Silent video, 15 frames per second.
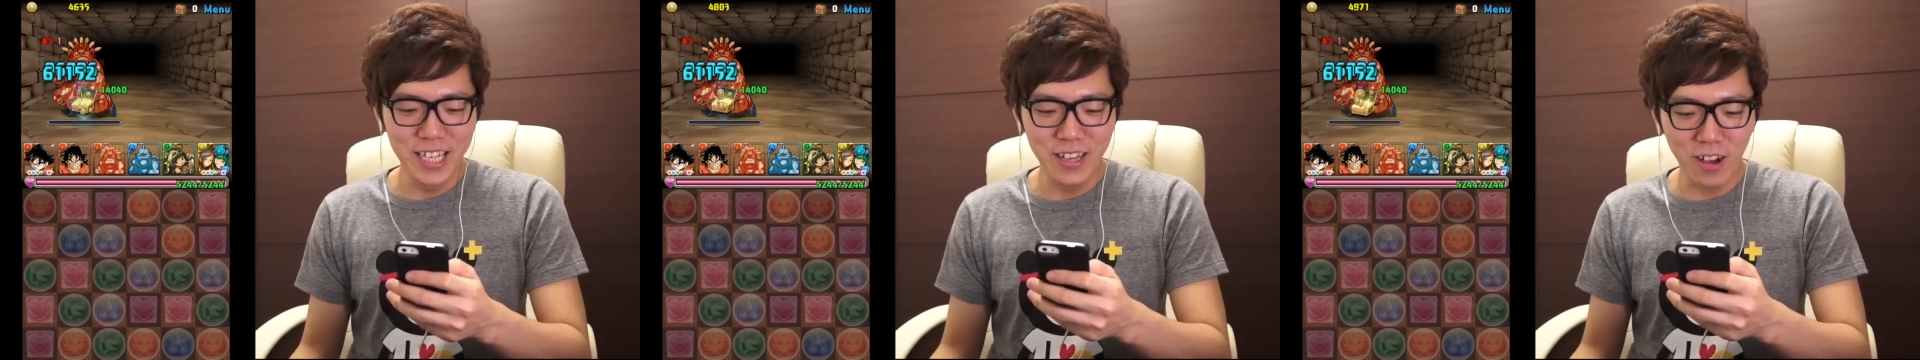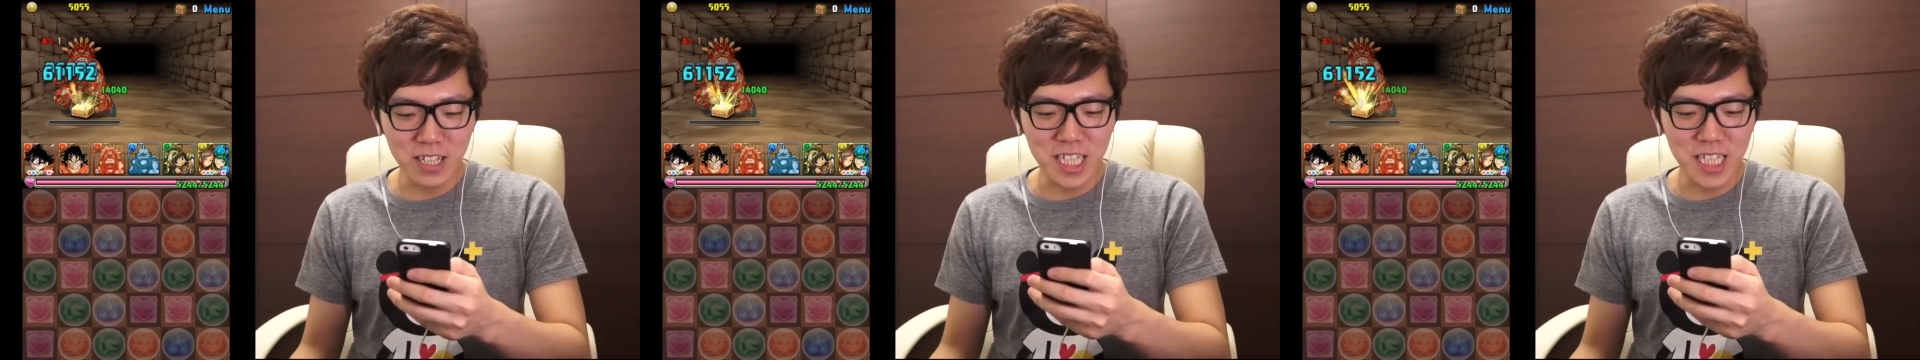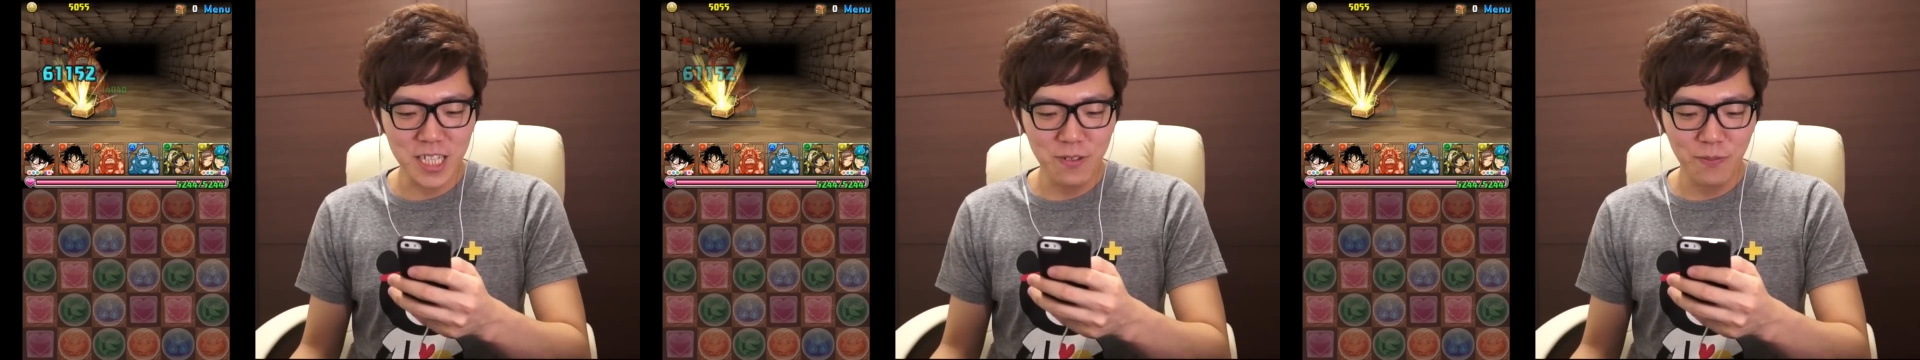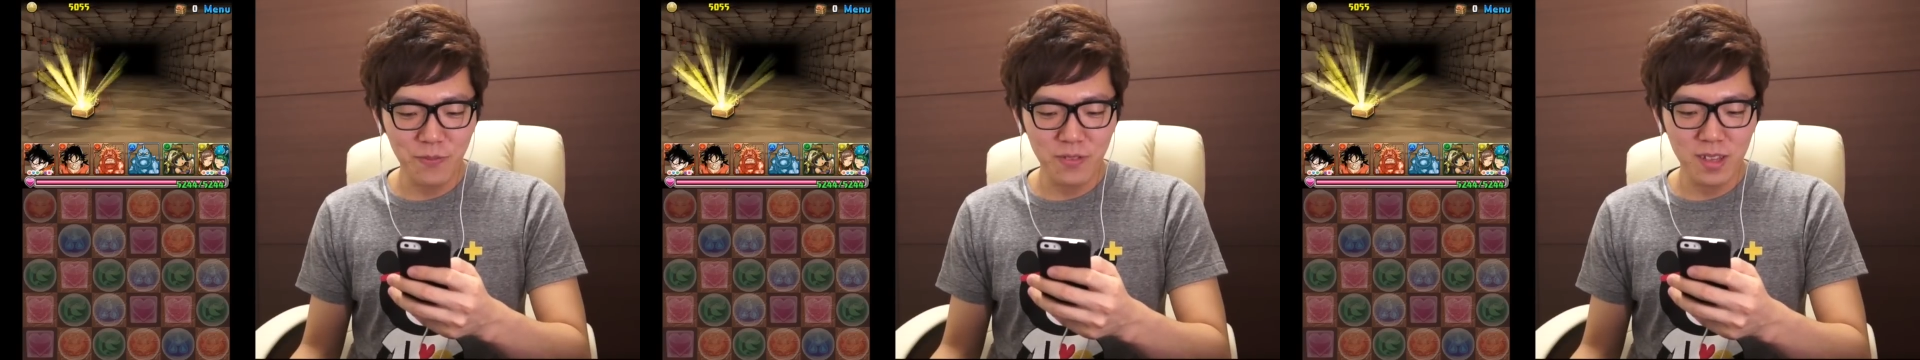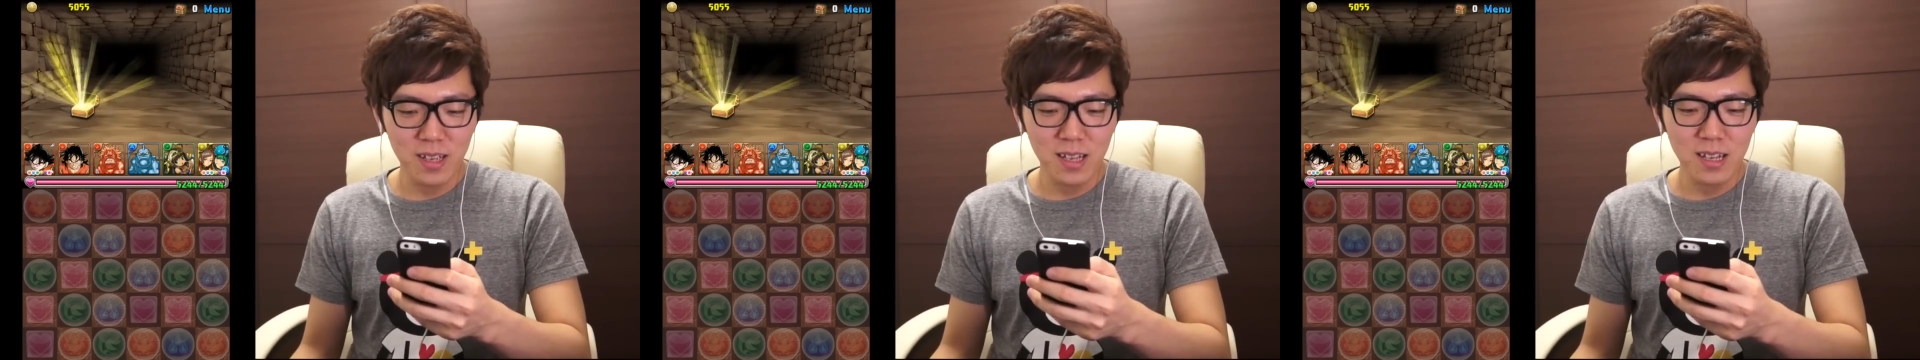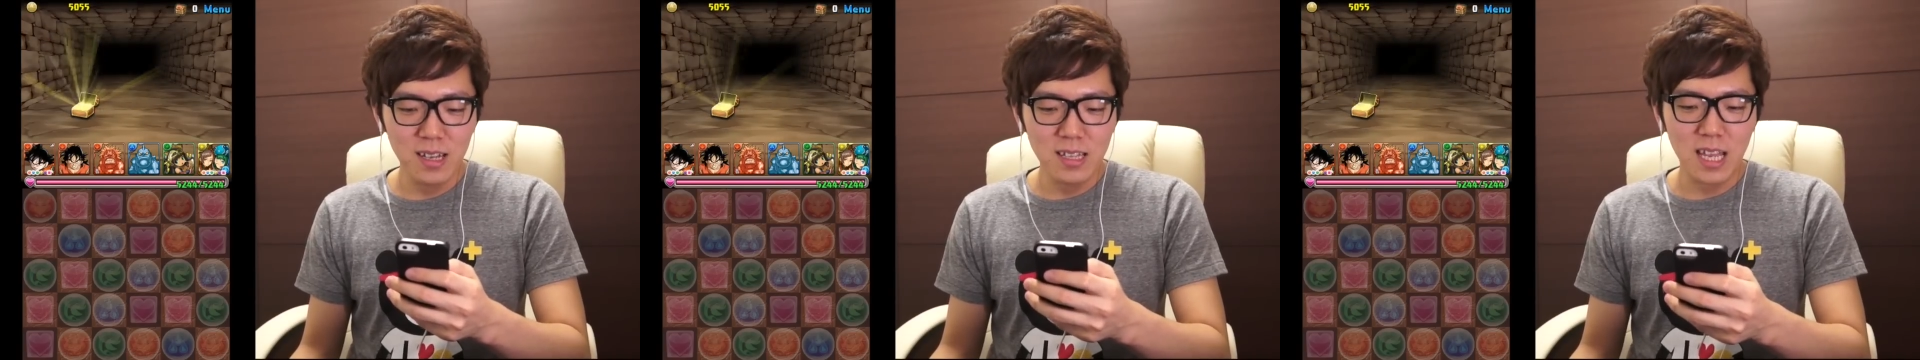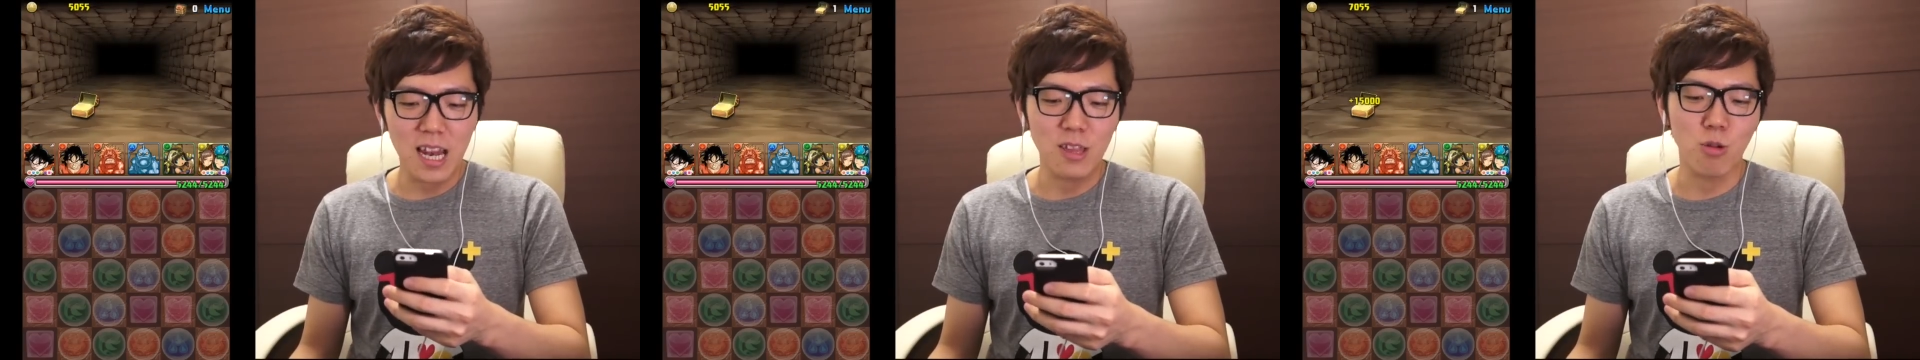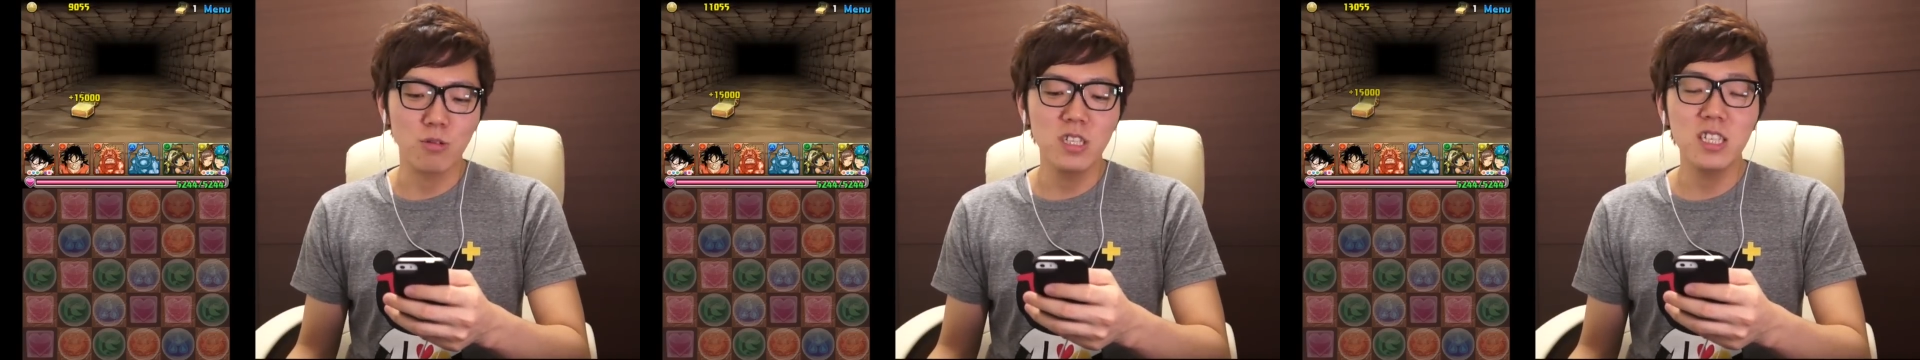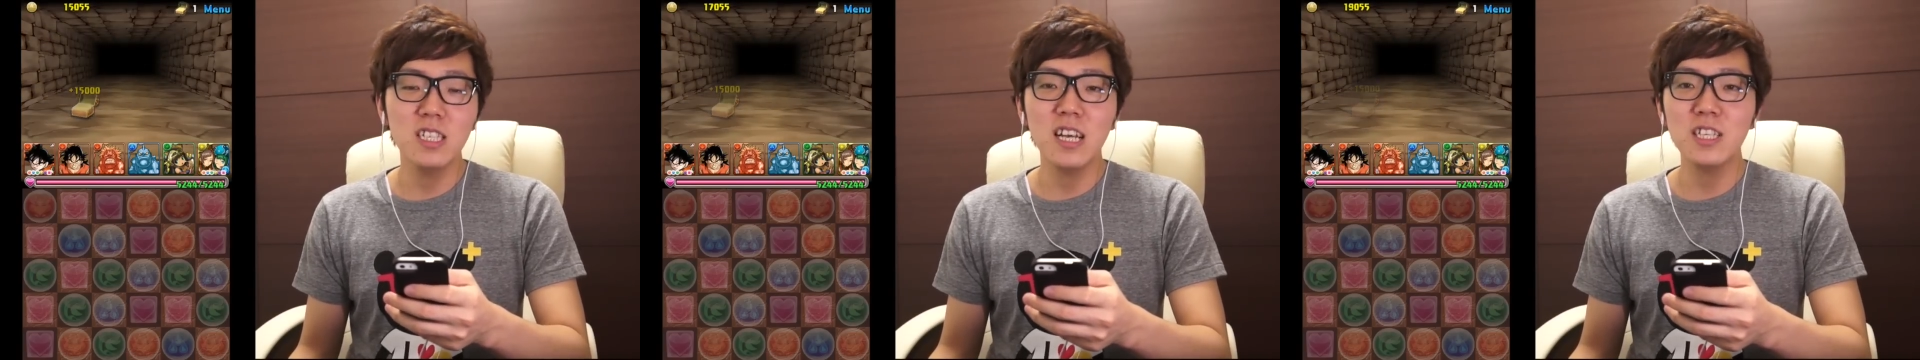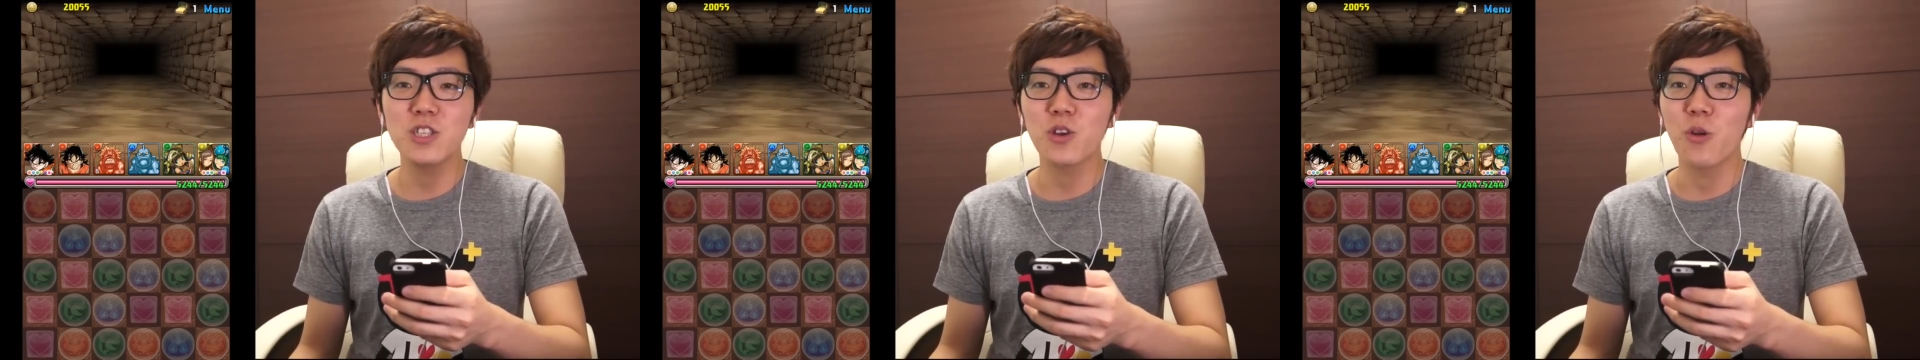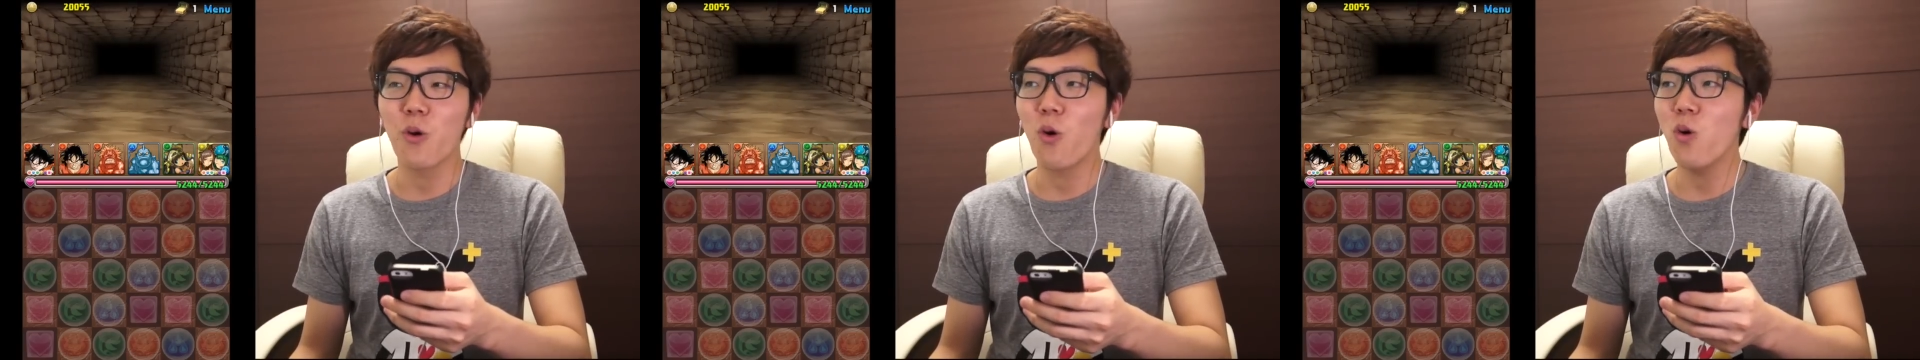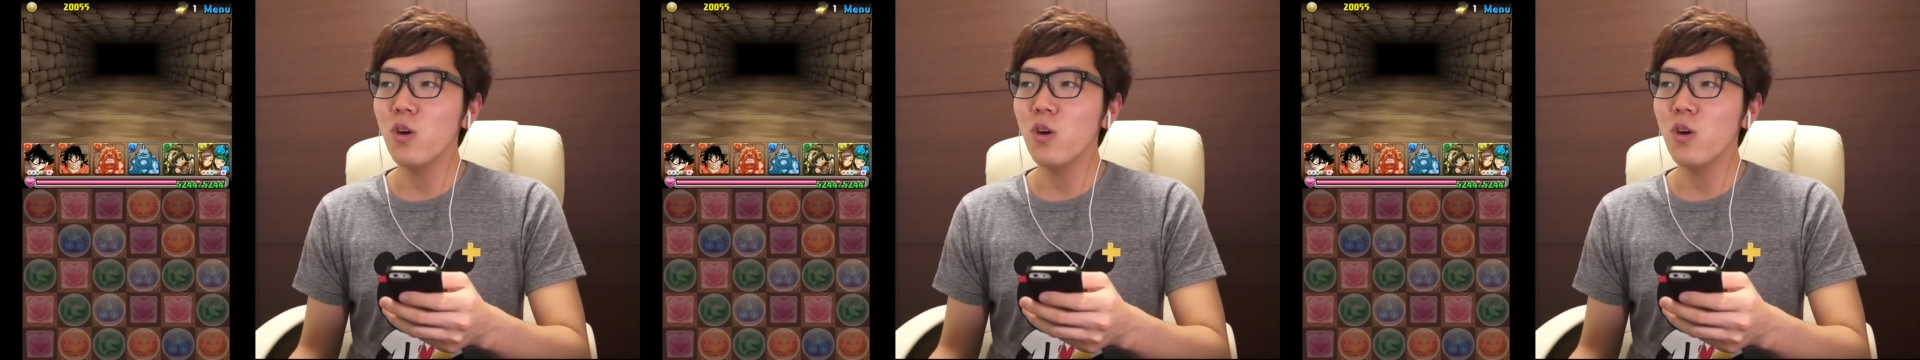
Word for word: れ。よし。ただ土日ダンジョンの